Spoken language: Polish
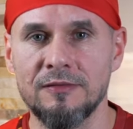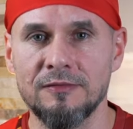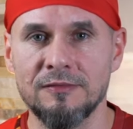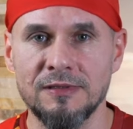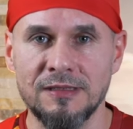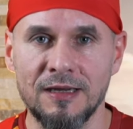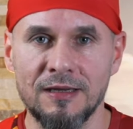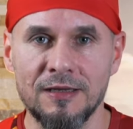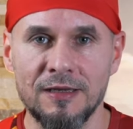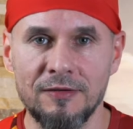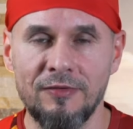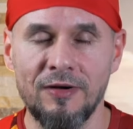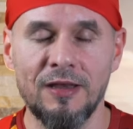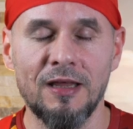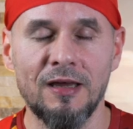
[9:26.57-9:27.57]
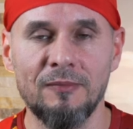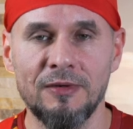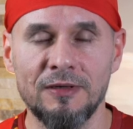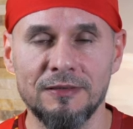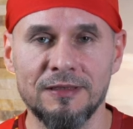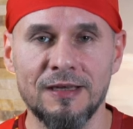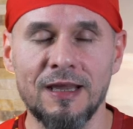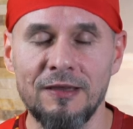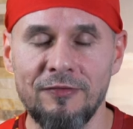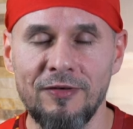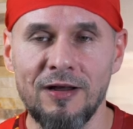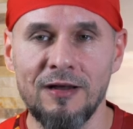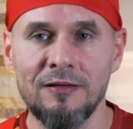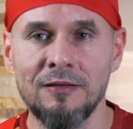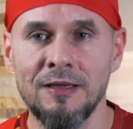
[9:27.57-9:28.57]
zagrywa nam
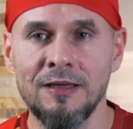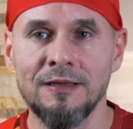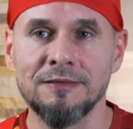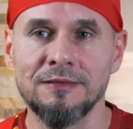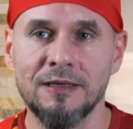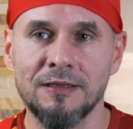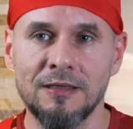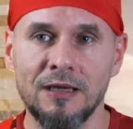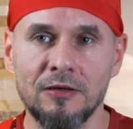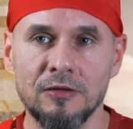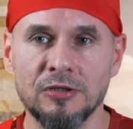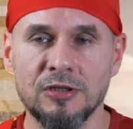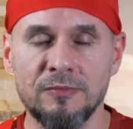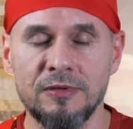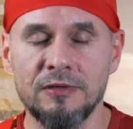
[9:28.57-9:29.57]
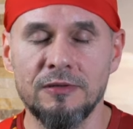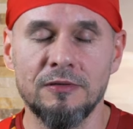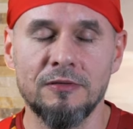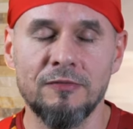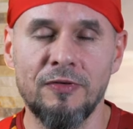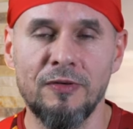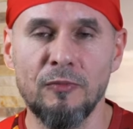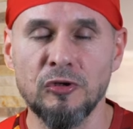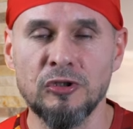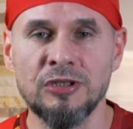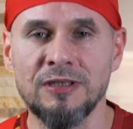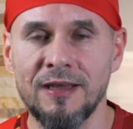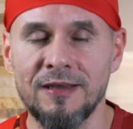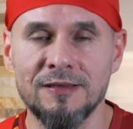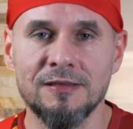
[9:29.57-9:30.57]
drive'a, takiego, żeby wymusić
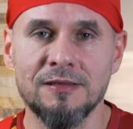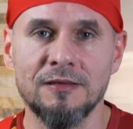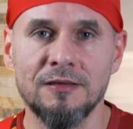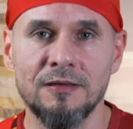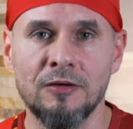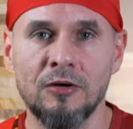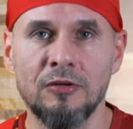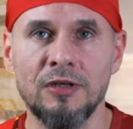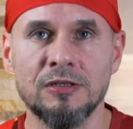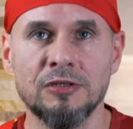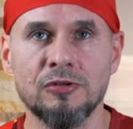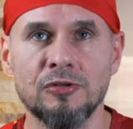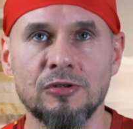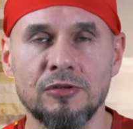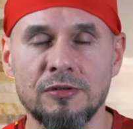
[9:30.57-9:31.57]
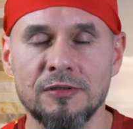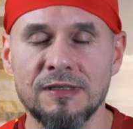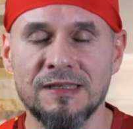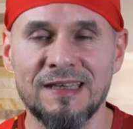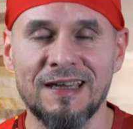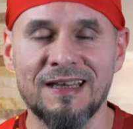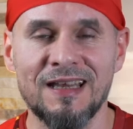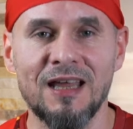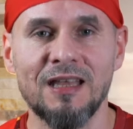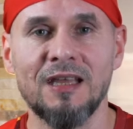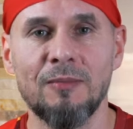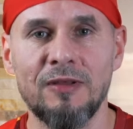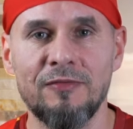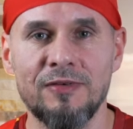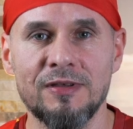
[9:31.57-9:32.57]
na nas e, konieczność zagrania
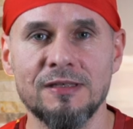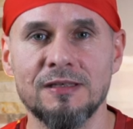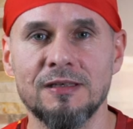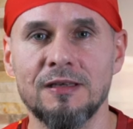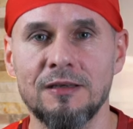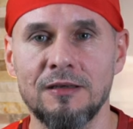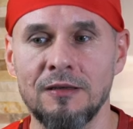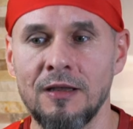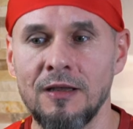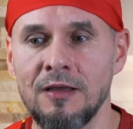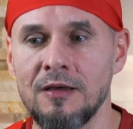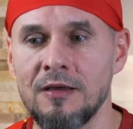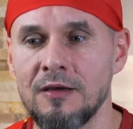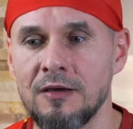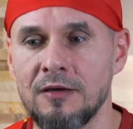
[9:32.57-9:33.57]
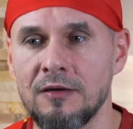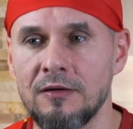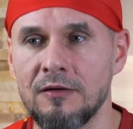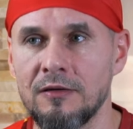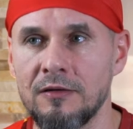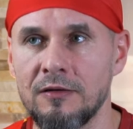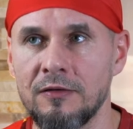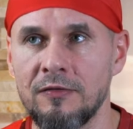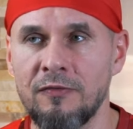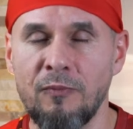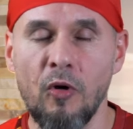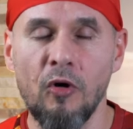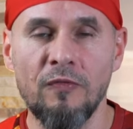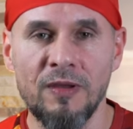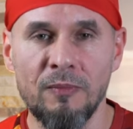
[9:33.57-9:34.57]
mniej więcej e, w
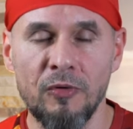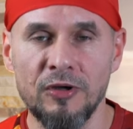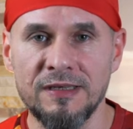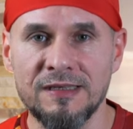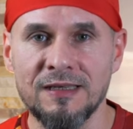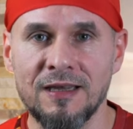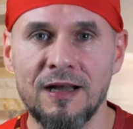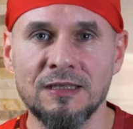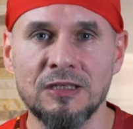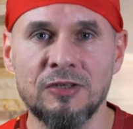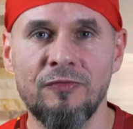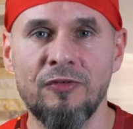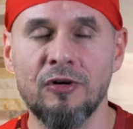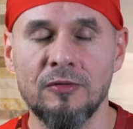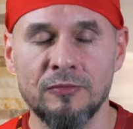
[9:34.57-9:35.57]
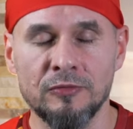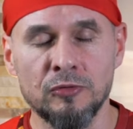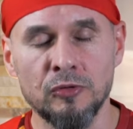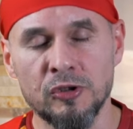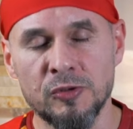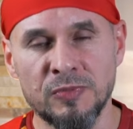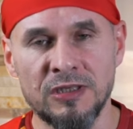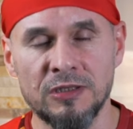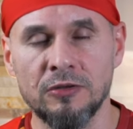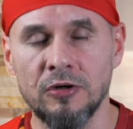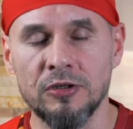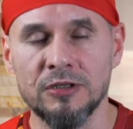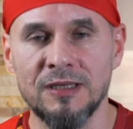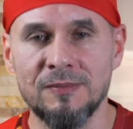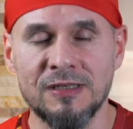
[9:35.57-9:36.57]
połowie boiska, gdzieś tuż przed
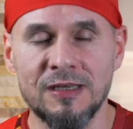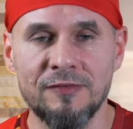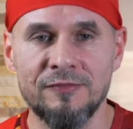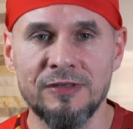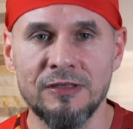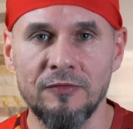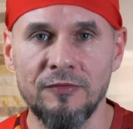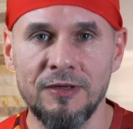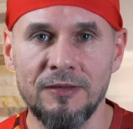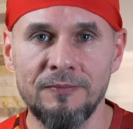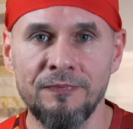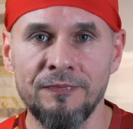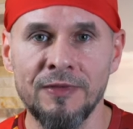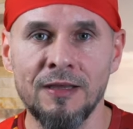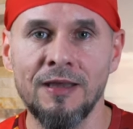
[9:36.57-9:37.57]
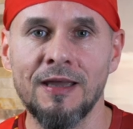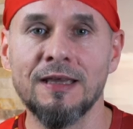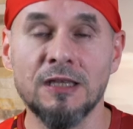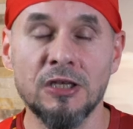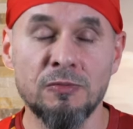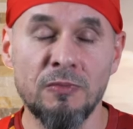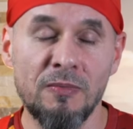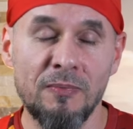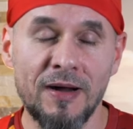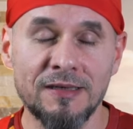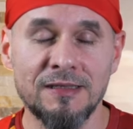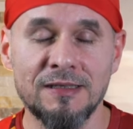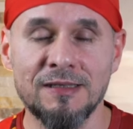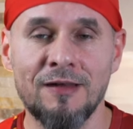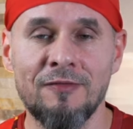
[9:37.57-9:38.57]
kortem serwisowym. Jak jesteśmy
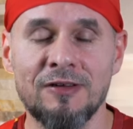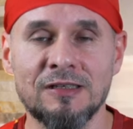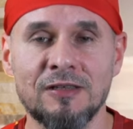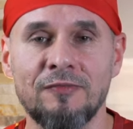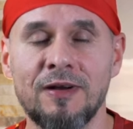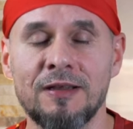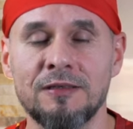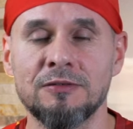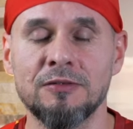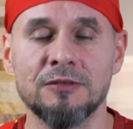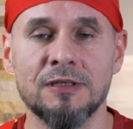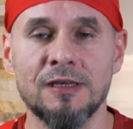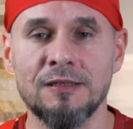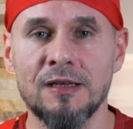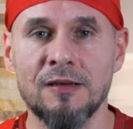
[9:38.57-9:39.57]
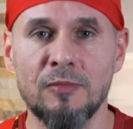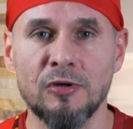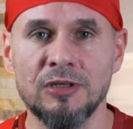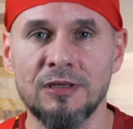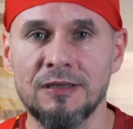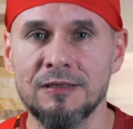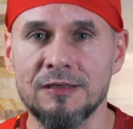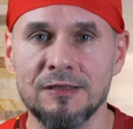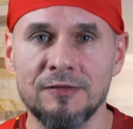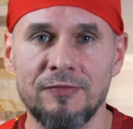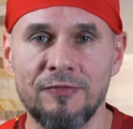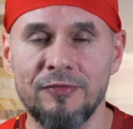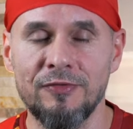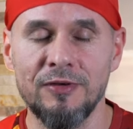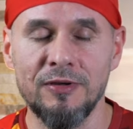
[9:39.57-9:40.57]
bardziej zaawansowani, to trener może na nas
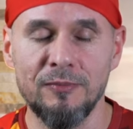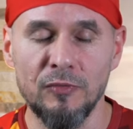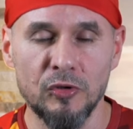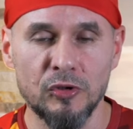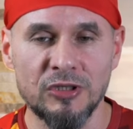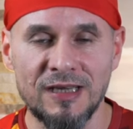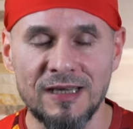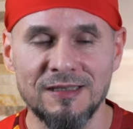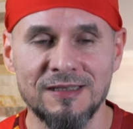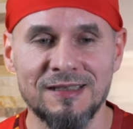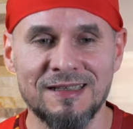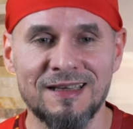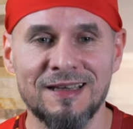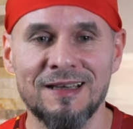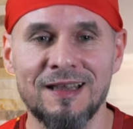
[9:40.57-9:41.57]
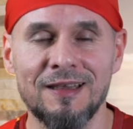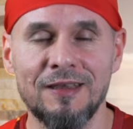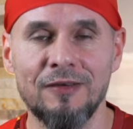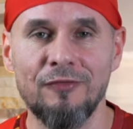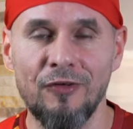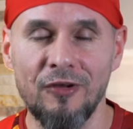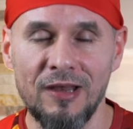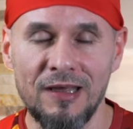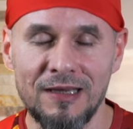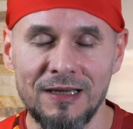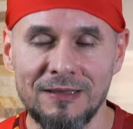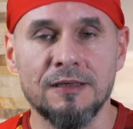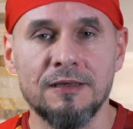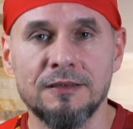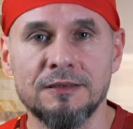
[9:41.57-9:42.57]
wymuszać zagranie
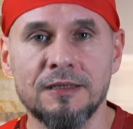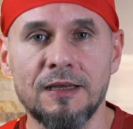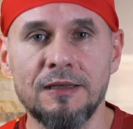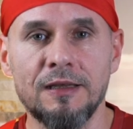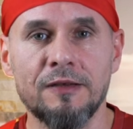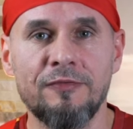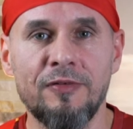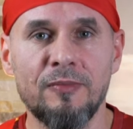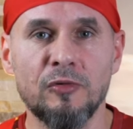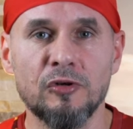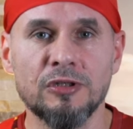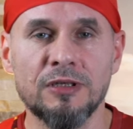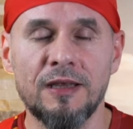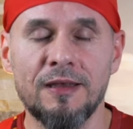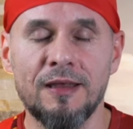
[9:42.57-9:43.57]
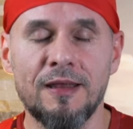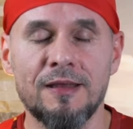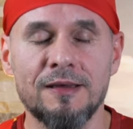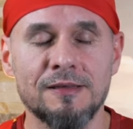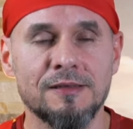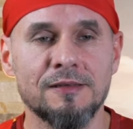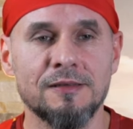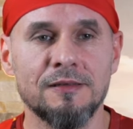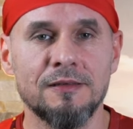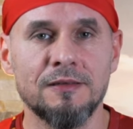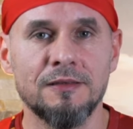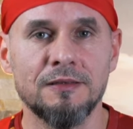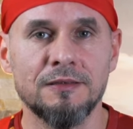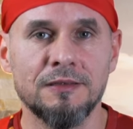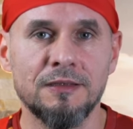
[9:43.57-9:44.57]
woleja. Trener wymusza na nas
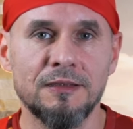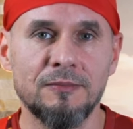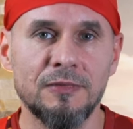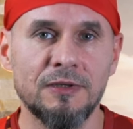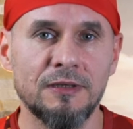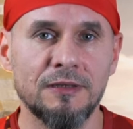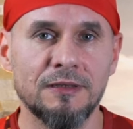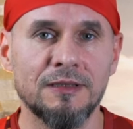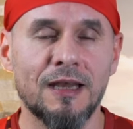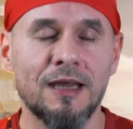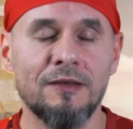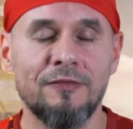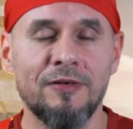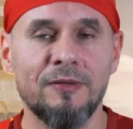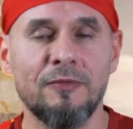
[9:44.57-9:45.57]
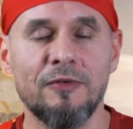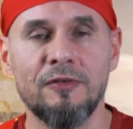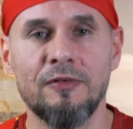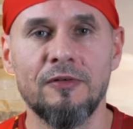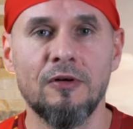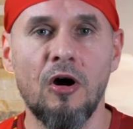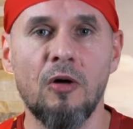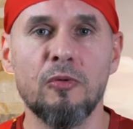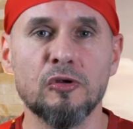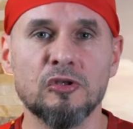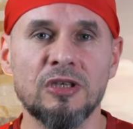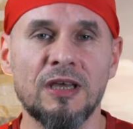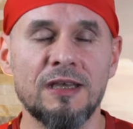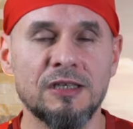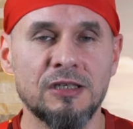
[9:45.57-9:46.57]
tym drive'em
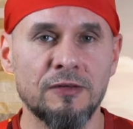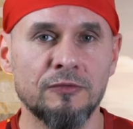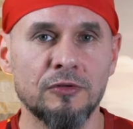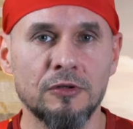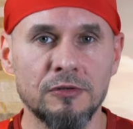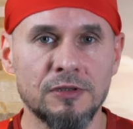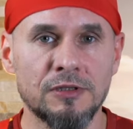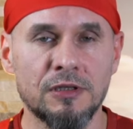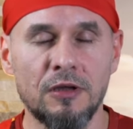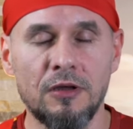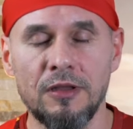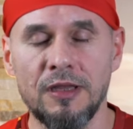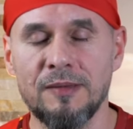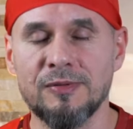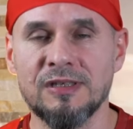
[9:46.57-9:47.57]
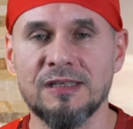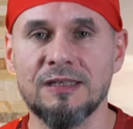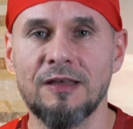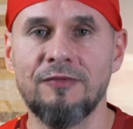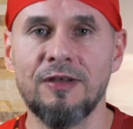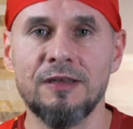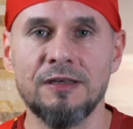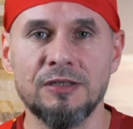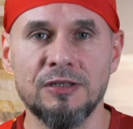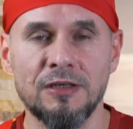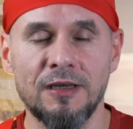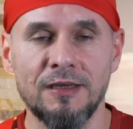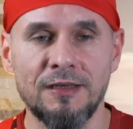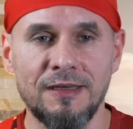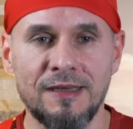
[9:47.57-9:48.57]
obrócenie się w drugą stronę, przestawienie się
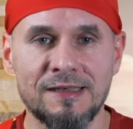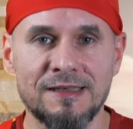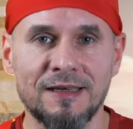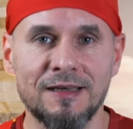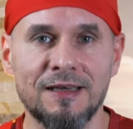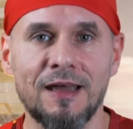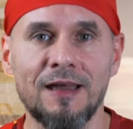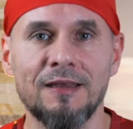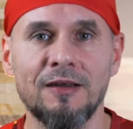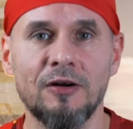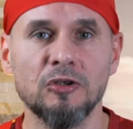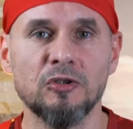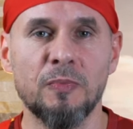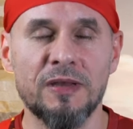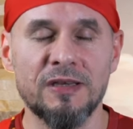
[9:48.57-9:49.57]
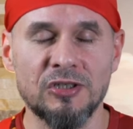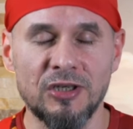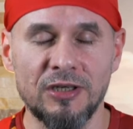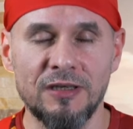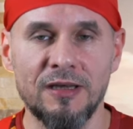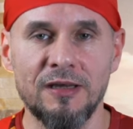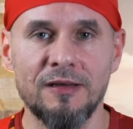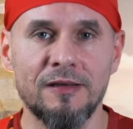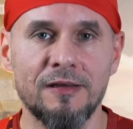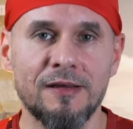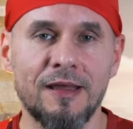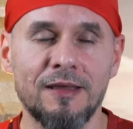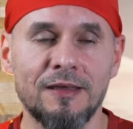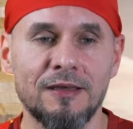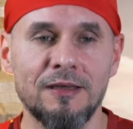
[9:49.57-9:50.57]
na inne zagranie, odprężenie
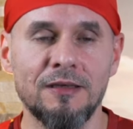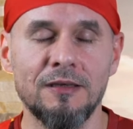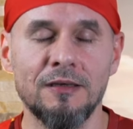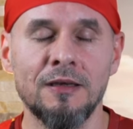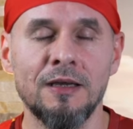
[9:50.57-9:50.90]
ręki